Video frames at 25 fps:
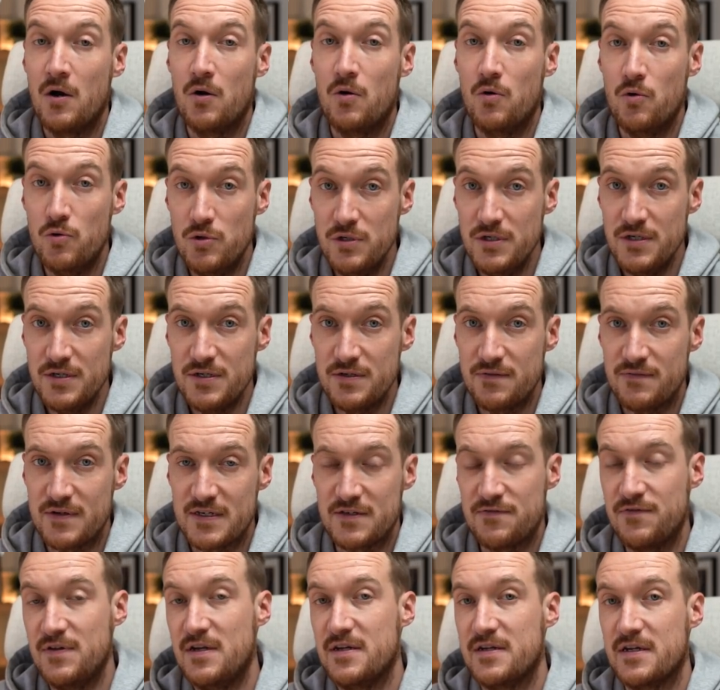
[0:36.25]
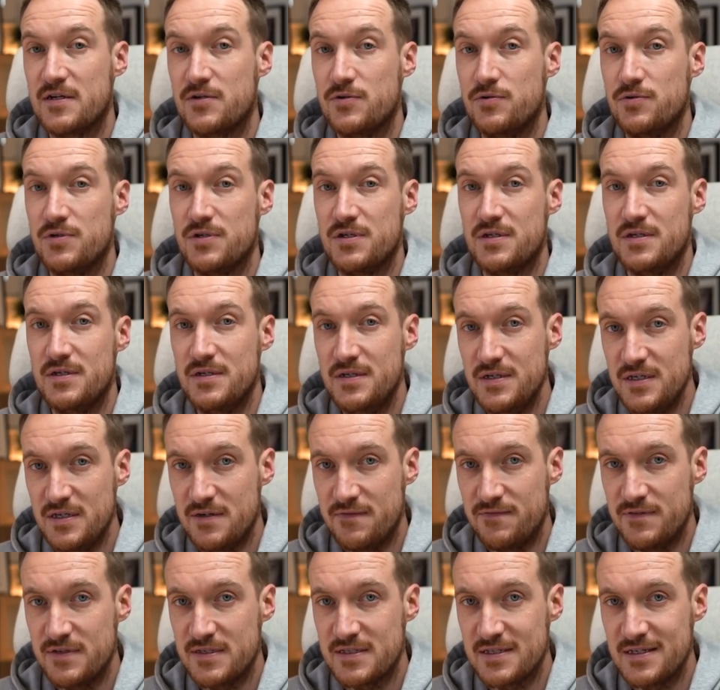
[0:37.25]
Und was viele natürlich
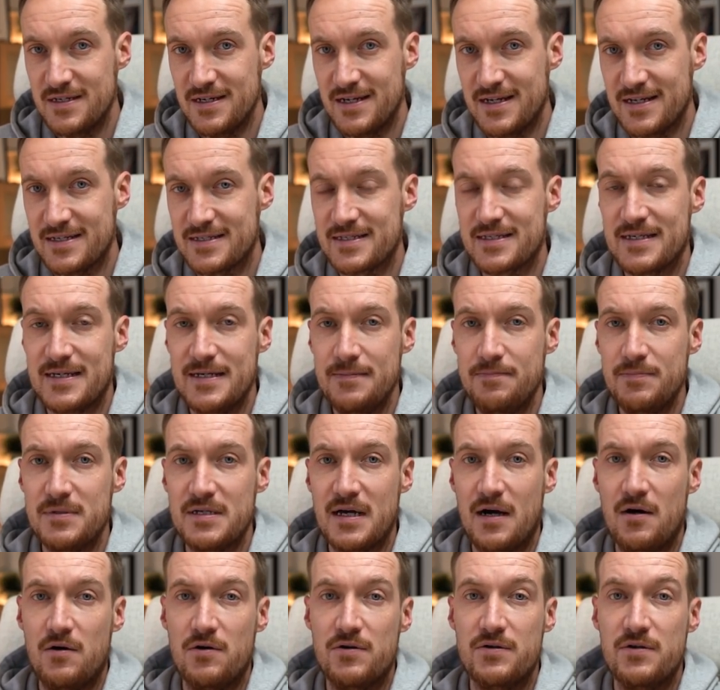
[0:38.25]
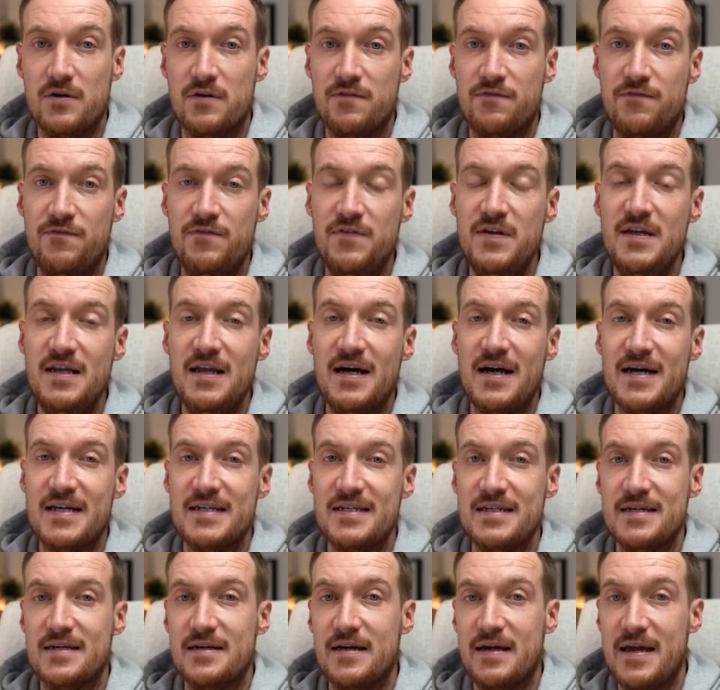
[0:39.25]
nicht wissen, es gibt auch noch viele
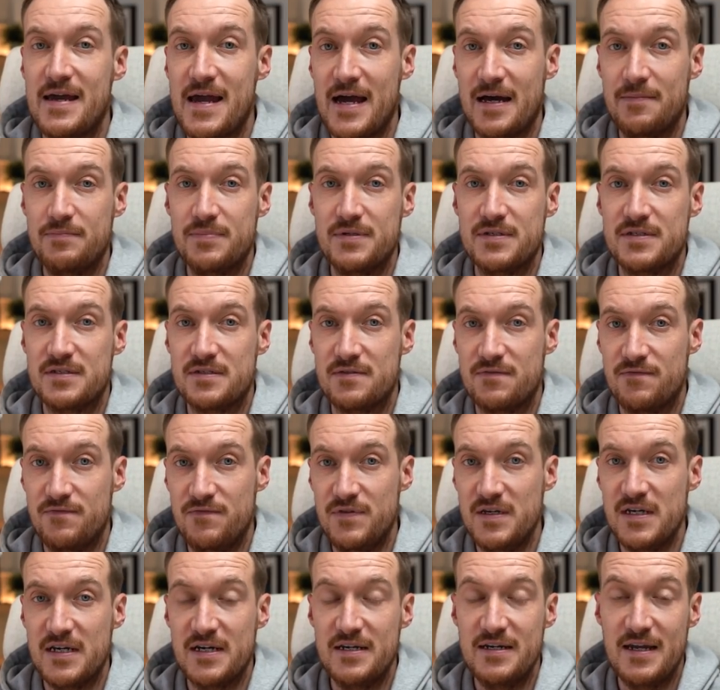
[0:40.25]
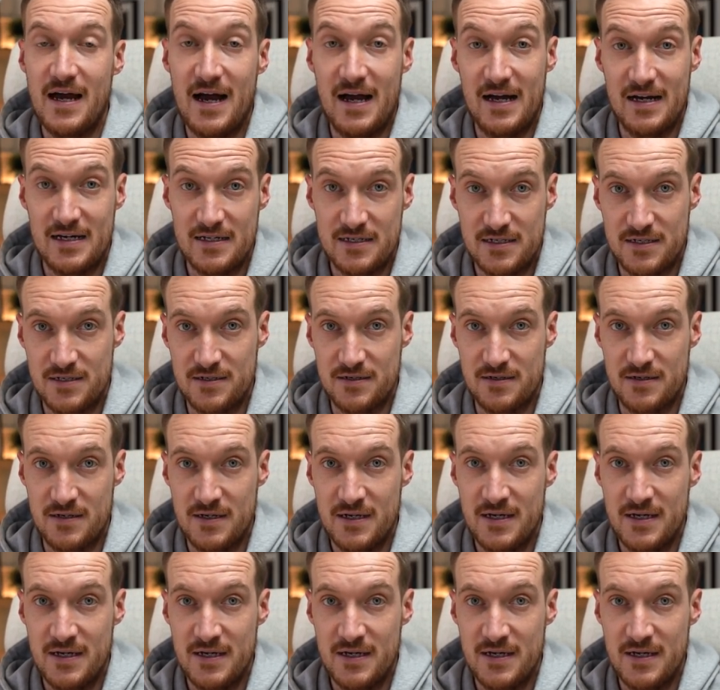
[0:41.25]
andere Herpesvirenarten.